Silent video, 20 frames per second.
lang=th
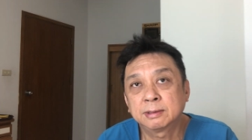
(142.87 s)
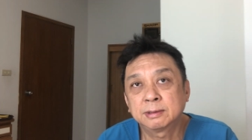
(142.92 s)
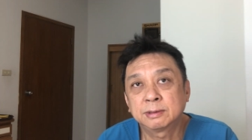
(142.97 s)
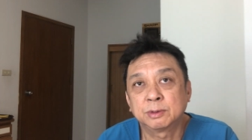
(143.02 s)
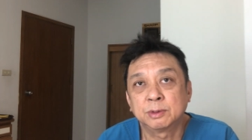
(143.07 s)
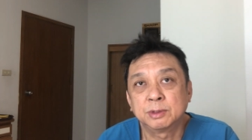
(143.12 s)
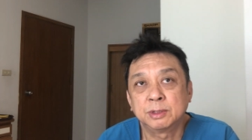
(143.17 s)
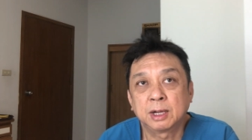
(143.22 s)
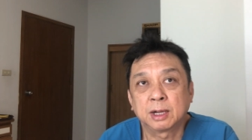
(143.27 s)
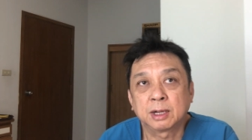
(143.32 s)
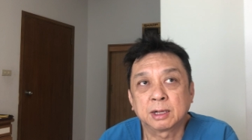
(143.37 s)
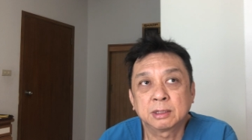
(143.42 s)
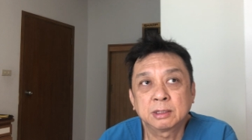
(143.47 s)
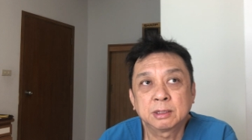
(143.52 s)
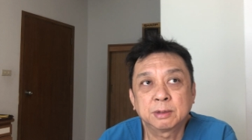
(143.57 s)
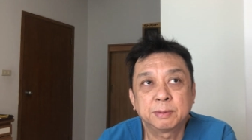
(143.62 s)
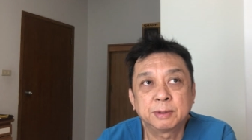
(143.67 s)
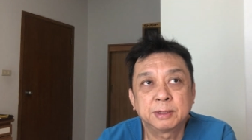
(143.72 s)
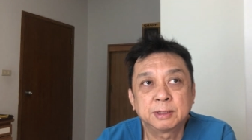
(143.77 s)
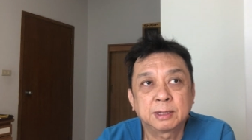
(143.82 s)
ส่วนใหญ่ก็จะ
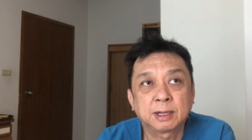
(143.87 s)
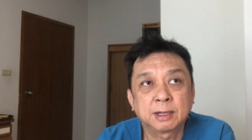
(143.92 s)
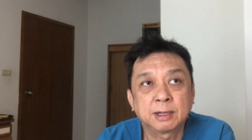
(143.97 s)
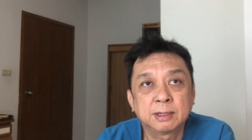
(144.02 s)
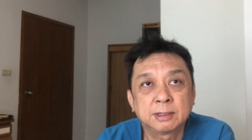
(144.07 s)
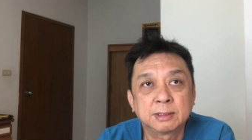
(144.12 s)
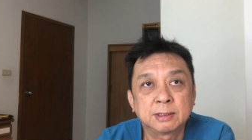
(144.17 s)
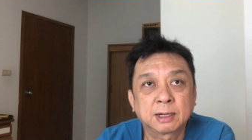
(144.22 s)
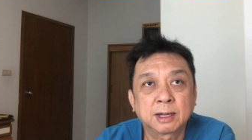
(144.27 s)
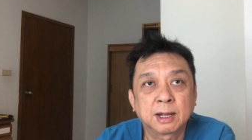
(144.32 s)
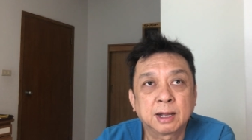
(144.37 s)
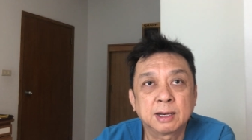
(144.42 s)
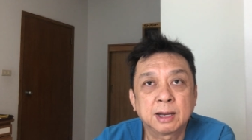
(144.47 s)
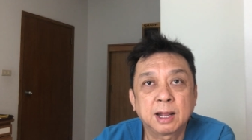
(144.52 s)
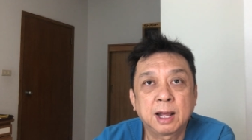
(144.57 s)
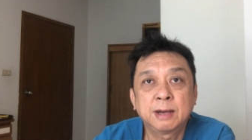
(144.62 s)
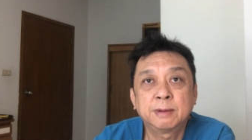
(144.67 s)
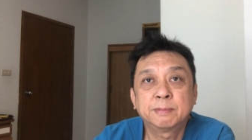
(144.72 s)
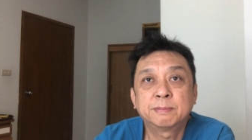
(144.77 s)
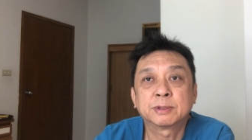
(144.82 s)
เป็นสาเหตุจากการ
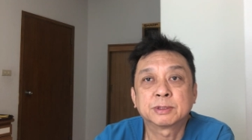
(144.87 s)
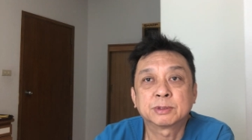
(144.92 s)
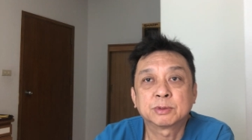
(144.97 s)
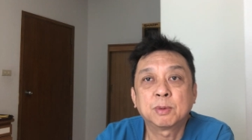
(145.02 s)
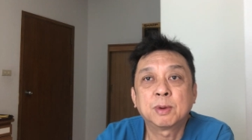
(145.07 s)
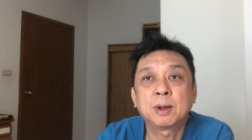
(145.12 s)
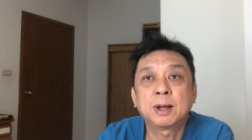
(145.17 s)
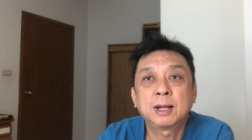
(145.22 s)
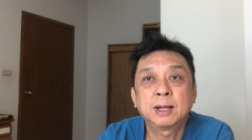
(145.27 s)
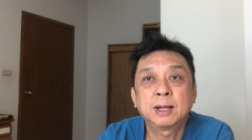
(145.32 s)
อั้นปัสสาวะ